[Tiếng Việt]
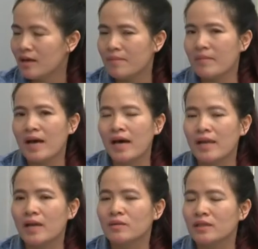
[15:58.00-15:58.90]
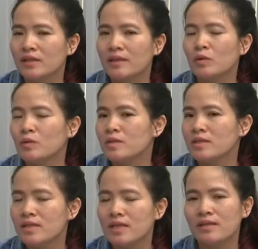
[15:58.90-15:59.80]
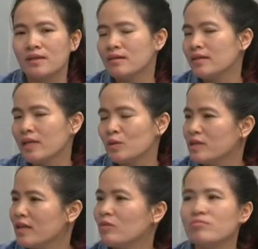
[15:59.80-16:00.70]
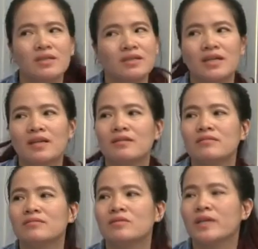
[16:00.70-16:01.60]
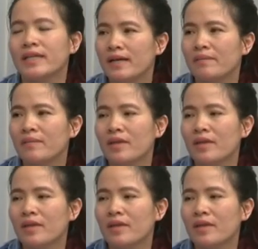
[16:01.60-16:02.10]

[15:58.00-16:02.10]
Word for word: mà nếu như tiếp tục duy trì thì có thể tôi sẽ không giữ được doanh nghiệp